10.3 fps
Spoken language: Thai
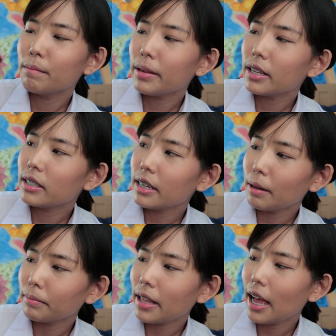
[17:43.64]
เป็นสี
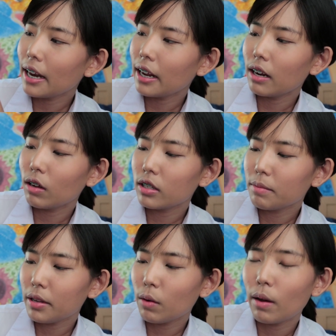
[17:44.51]
น้ำตาลค่ะแล้วก็
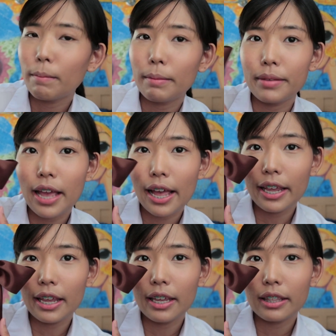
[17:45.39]
จะมีความแบบใหญ่
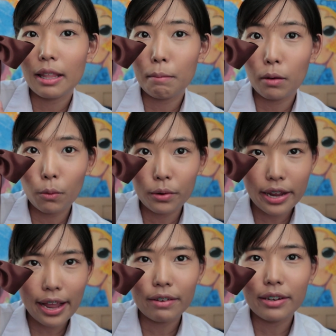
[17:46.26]
แต่บางคน
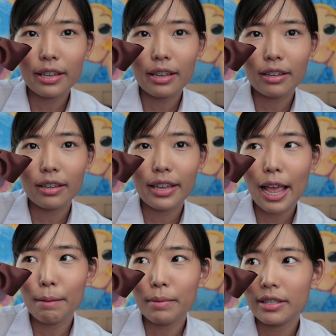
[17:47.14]
ใหญ่กว่านี้อีกให
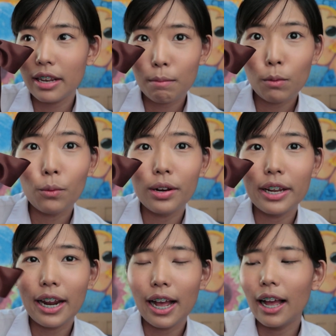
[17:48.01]
ญ่เป็นเซรามูน
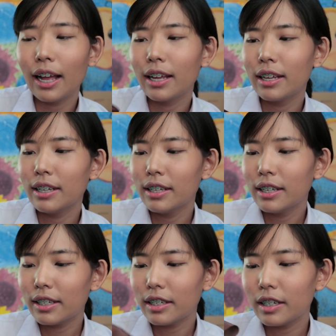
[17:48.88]
เลยนะคะ
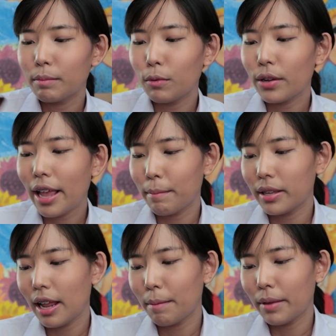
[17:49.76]
โบใหญ่
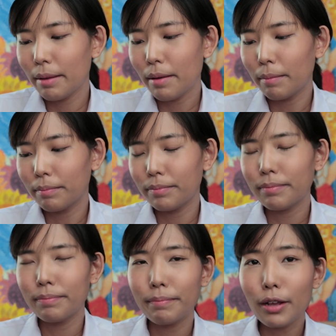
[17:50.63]
มันทำให้แบบ
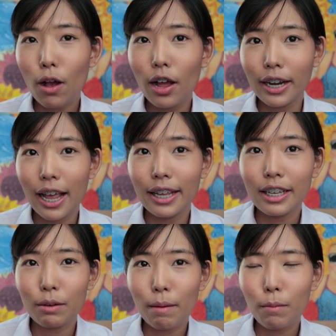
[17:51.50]
เมื่อก่อนนะ
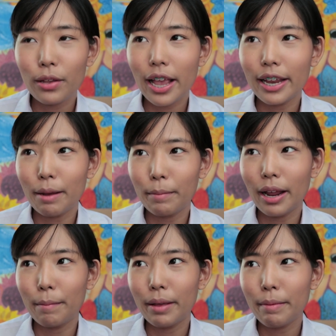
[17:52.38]
คิดว่าโบใหญ่เนี่ยมั
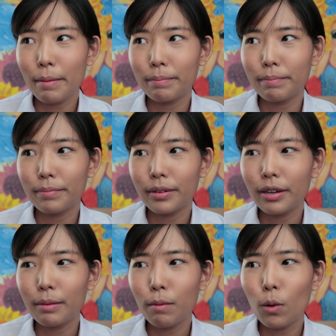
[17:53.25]
นทำให้แบบ
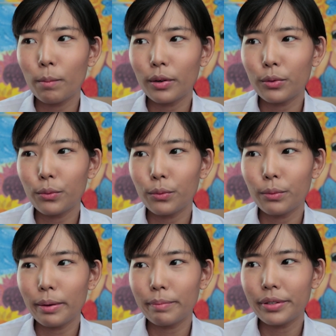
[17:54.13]
ผมเราดู
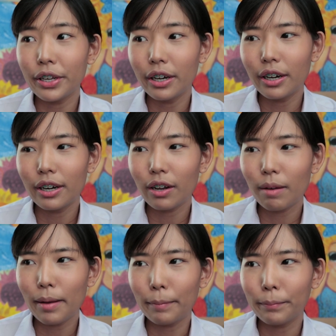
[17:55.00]
แบบเยอะแล้ว
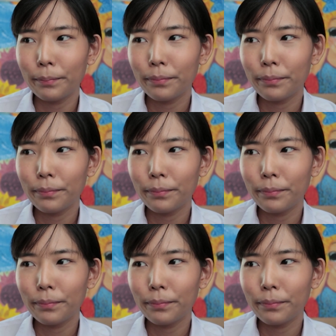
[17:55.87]
ก็แบบ